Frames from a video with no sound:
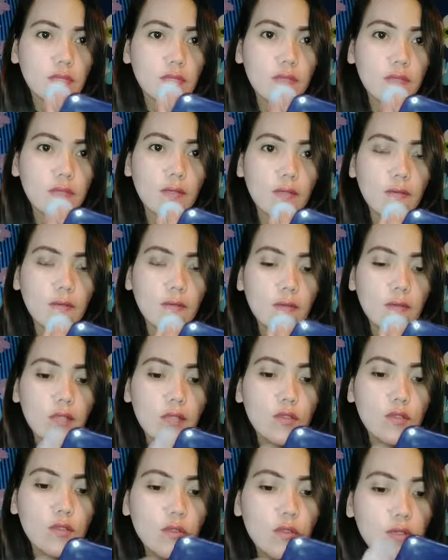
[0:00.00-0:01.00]
ayan.
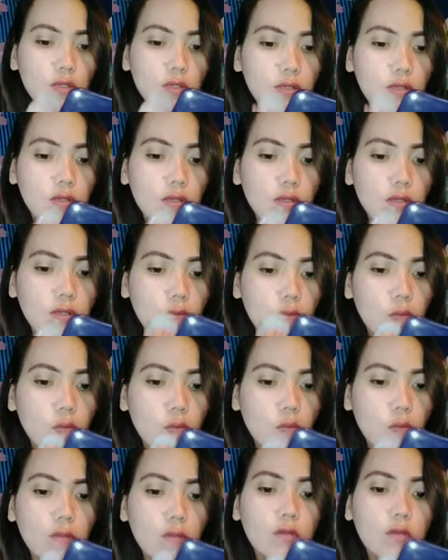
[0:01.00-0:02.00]
Ito yung,
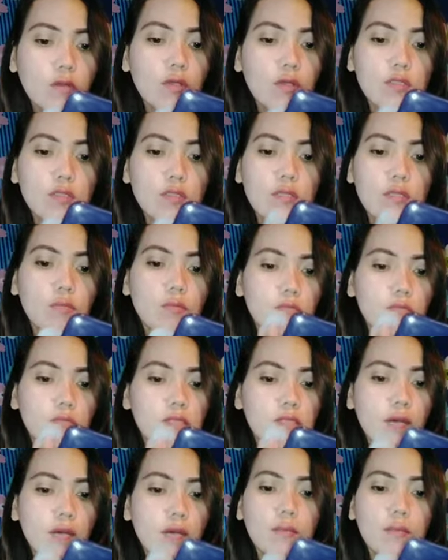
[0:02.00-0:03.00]
ito yung sa,
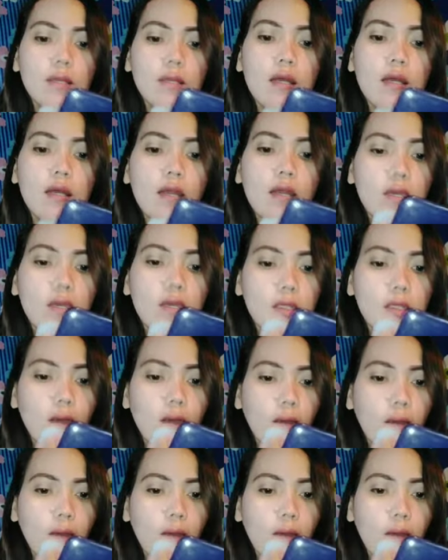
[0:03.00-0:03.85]
sa kabila guys ah.